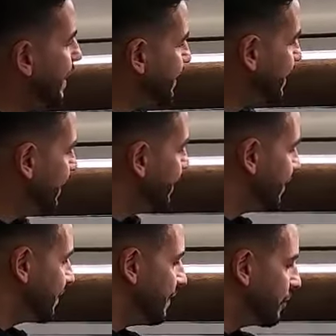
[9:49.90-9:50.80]

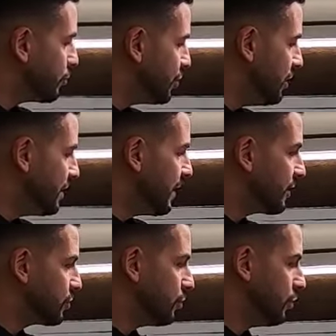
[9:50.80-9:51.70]
arricchita dalle cuscinerie
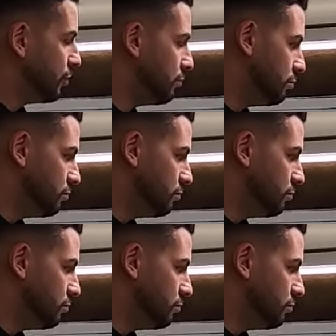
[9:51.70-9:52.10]
che sono